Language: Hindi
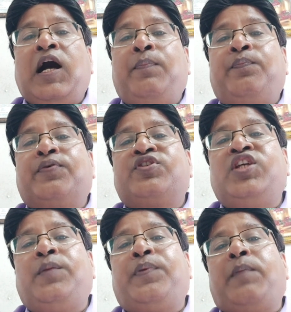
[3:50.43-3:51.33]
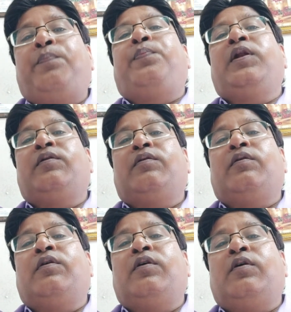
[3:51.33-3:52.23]
आप सिर्फ अपन
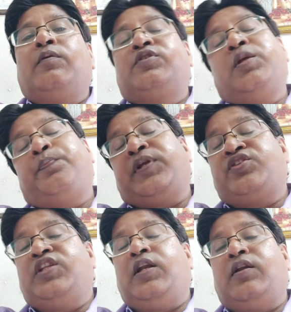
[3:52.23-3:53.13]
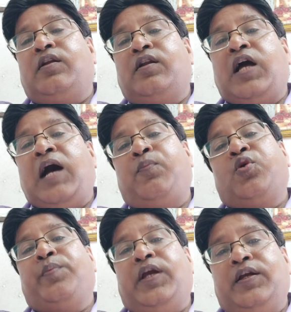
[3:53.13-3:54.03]
सिर्फ पर्सनल आप
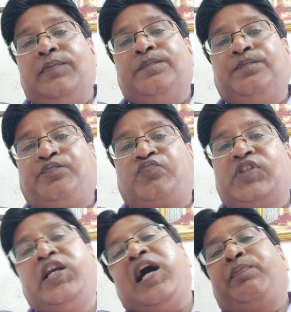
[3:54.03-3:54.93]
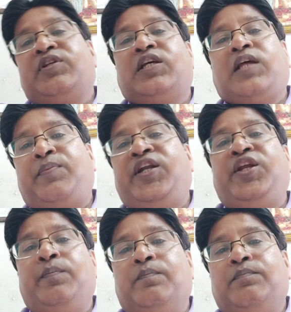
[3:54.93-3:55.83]
और मैं या आपके साथ आपकी
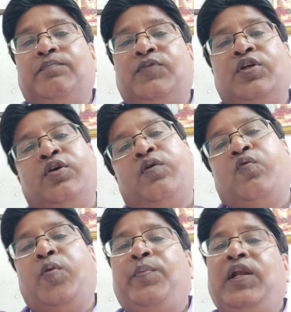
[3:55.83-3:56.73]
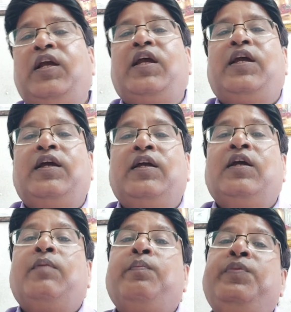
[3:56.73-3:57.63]
टीम वो मिलके
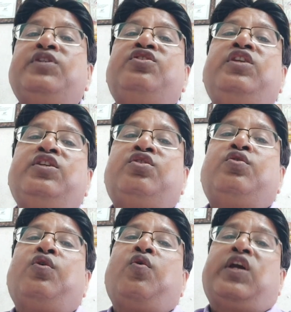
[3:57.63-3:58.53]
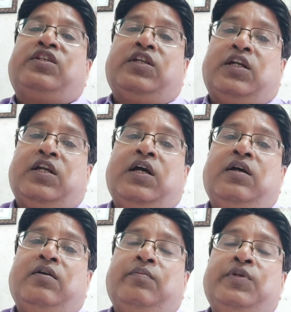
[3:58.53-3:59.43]
बिजनेस ग्रो कैसे करना
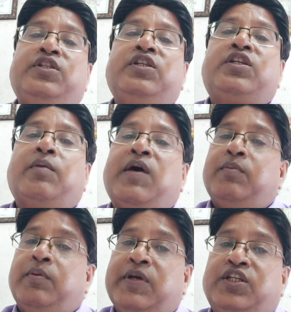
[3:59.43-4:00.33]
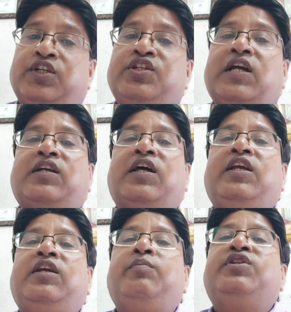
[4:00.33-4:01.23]
बिजनेस के में बेसिक
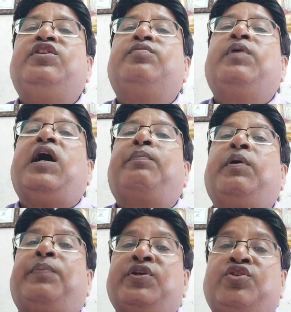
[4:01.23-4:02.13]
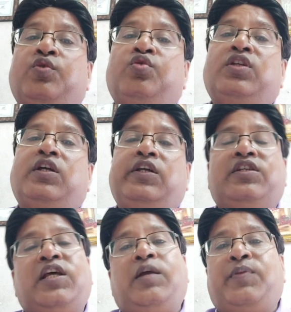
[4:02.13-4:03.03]
जानकारी बिजनेस में आपके प्रश्न उत्तर ये
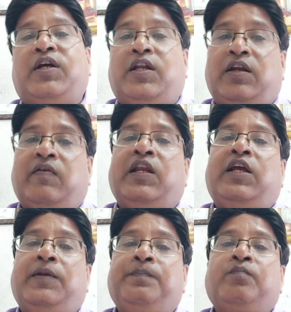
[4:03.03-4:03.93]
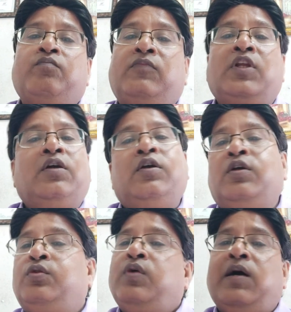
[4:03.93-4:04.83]
सारे अपन करने वाले हैं
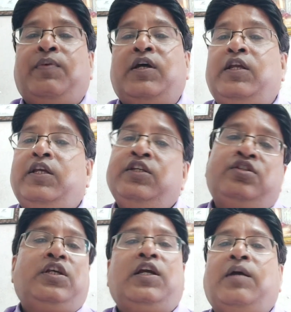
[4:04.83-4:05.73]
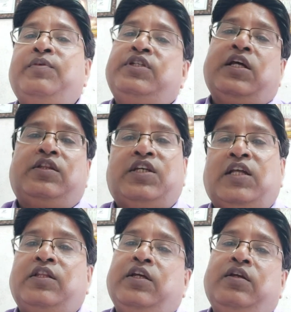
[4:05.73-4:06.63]
तो आप अगर इस तरह का भी चाह
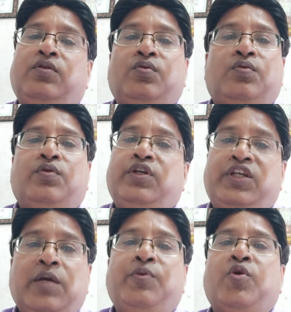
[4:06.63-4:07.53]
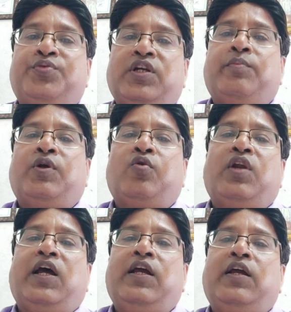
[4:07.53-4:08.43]
चाहते हैं तो ये भी ऑप्शन हमने
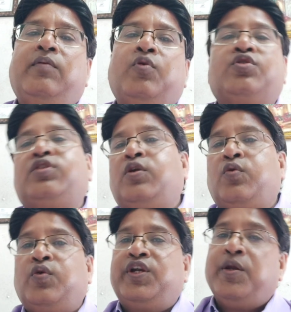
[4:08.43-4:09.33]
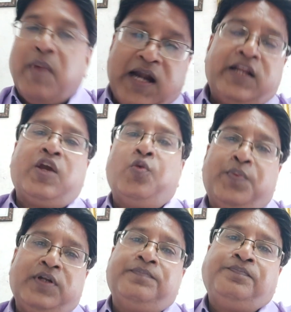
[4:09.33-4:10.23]
खोला है बहुत से लोगों की डिमांड के ऊपर